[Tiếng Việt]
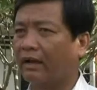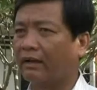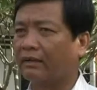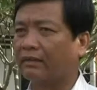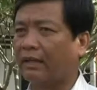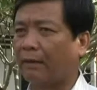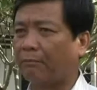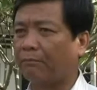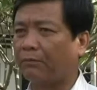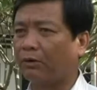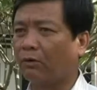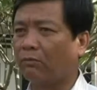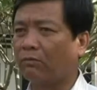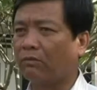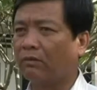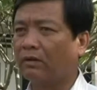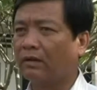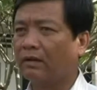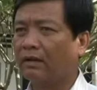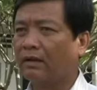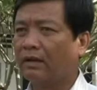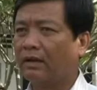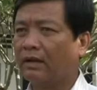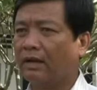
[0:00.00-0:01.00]
tập trung
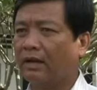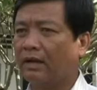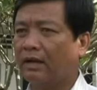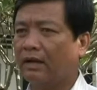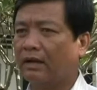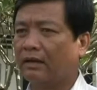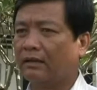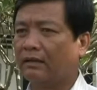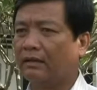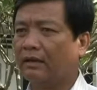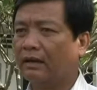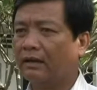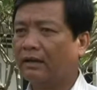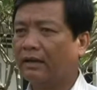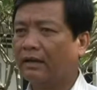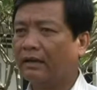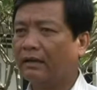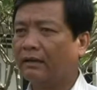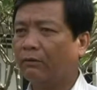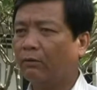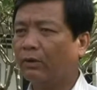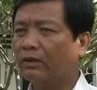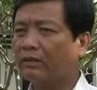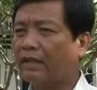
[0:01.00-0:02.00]
à, với
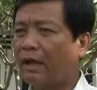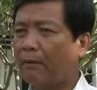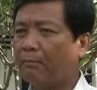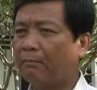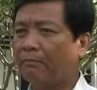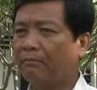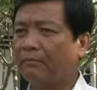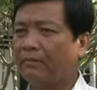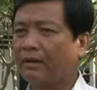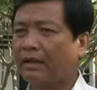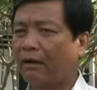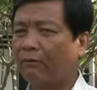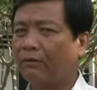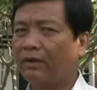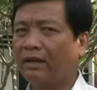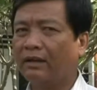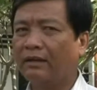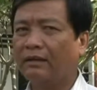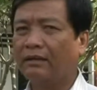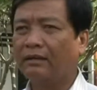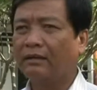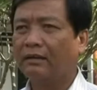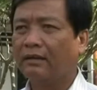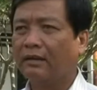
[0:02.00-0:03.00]
cái quyết tâm cao
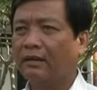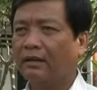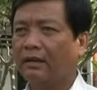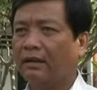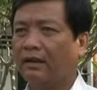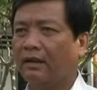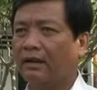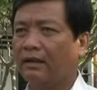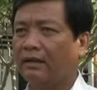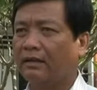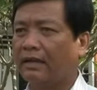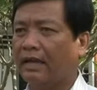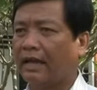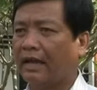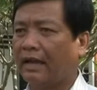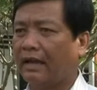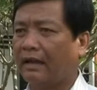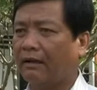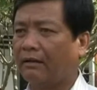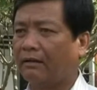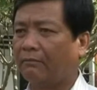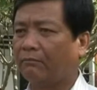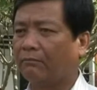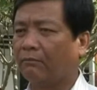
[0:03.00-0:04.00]
nhất à,
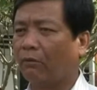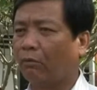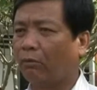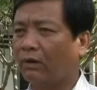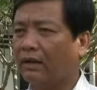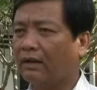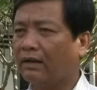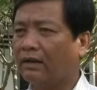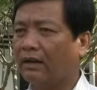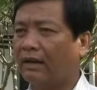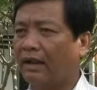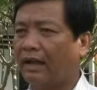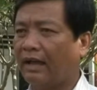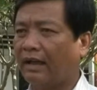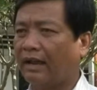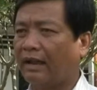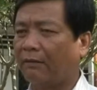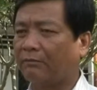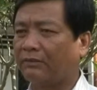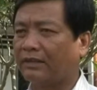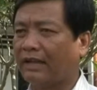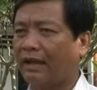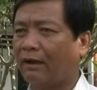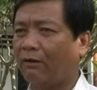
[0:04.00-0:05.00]
và mục đích là
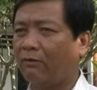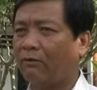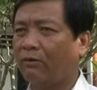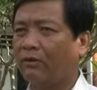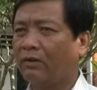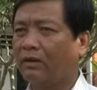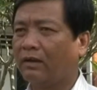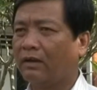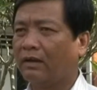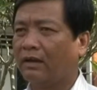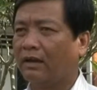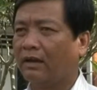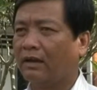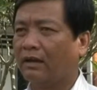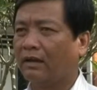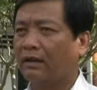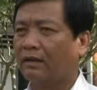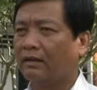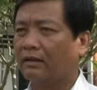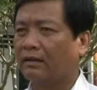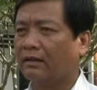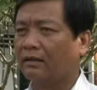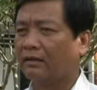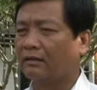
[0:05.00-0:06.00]
làm sao À,
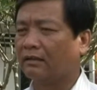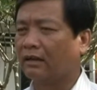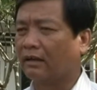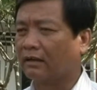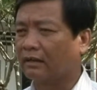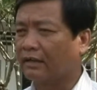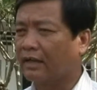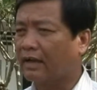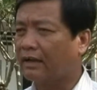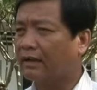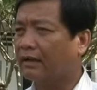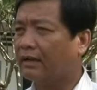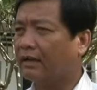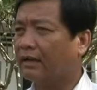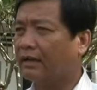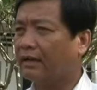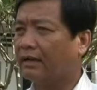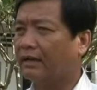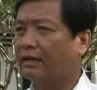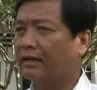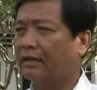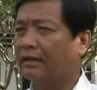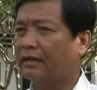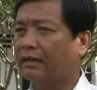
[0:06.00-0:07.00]
thực chất
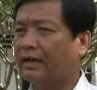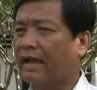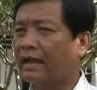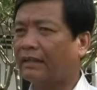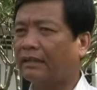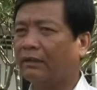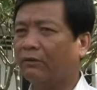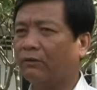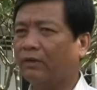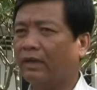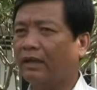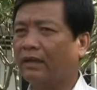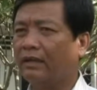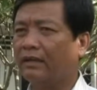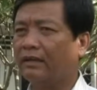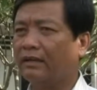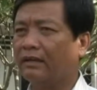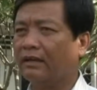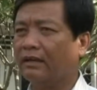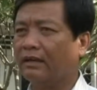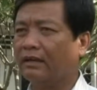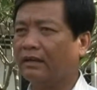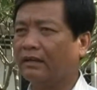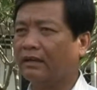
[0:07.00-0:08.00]
cái các tiêu chí
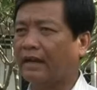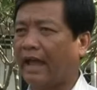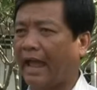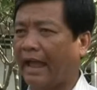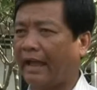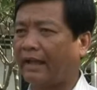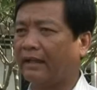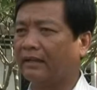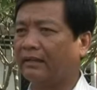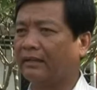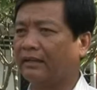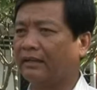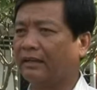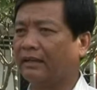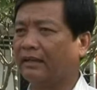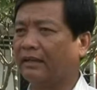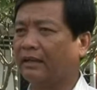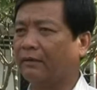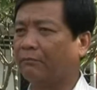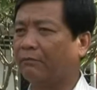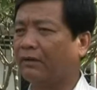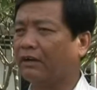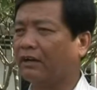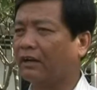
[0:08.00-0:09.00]
à, đạt thì
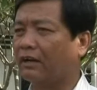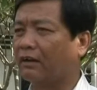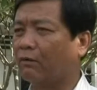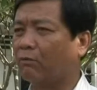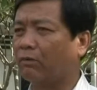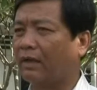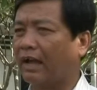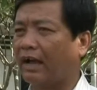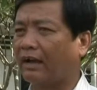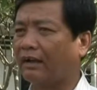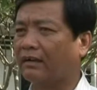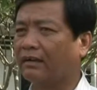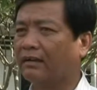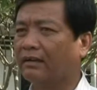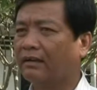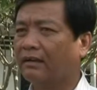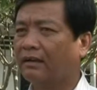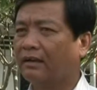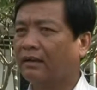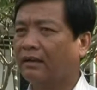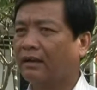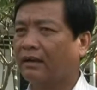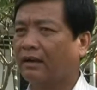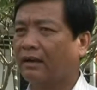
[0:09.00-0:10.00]
mới được công nhận
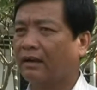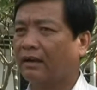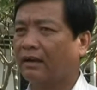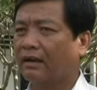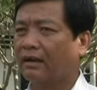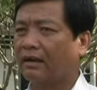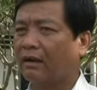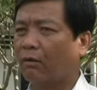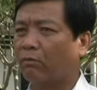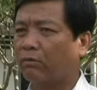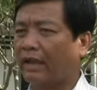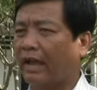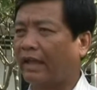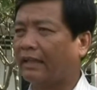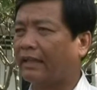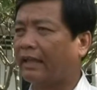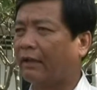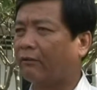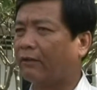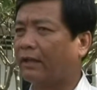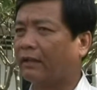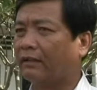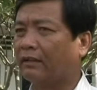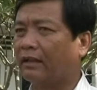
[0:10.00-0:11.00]
à, không chạy
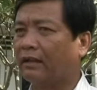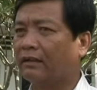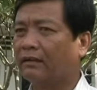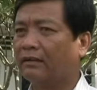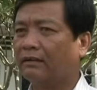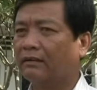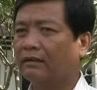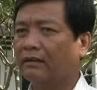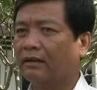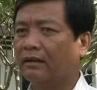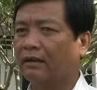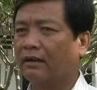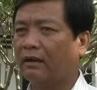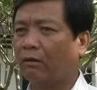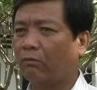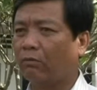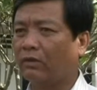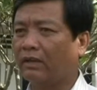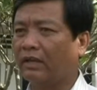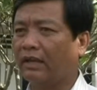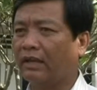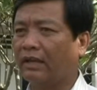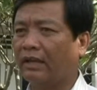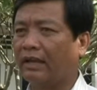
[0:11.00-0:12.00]
theo thành tích
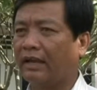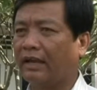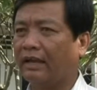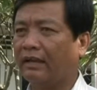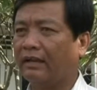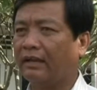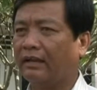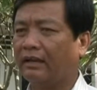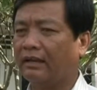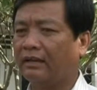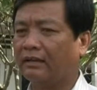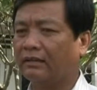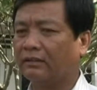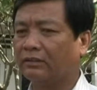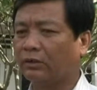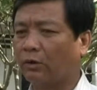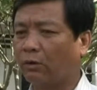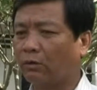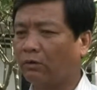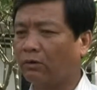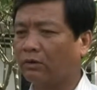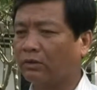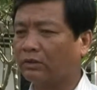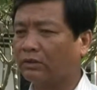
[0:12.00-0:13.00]
không vì cái
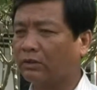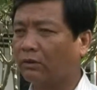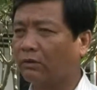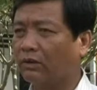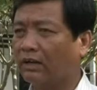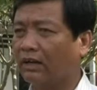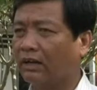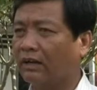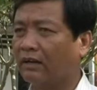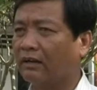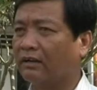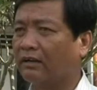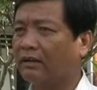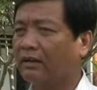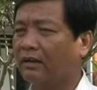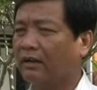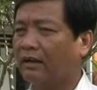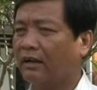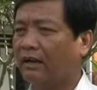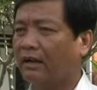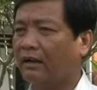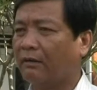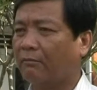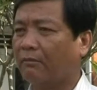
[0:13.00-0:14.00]
số số lượng
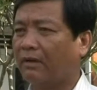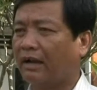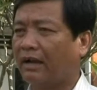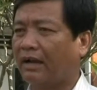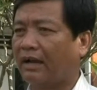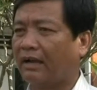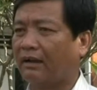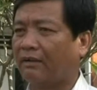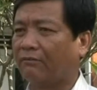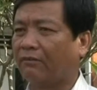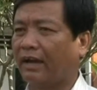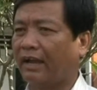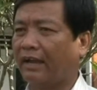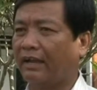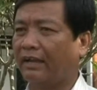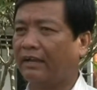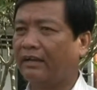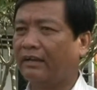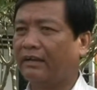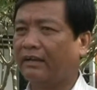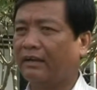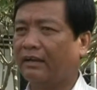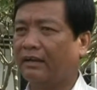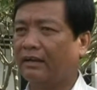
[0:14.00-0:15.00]
mà
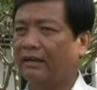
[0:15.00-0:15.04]
phải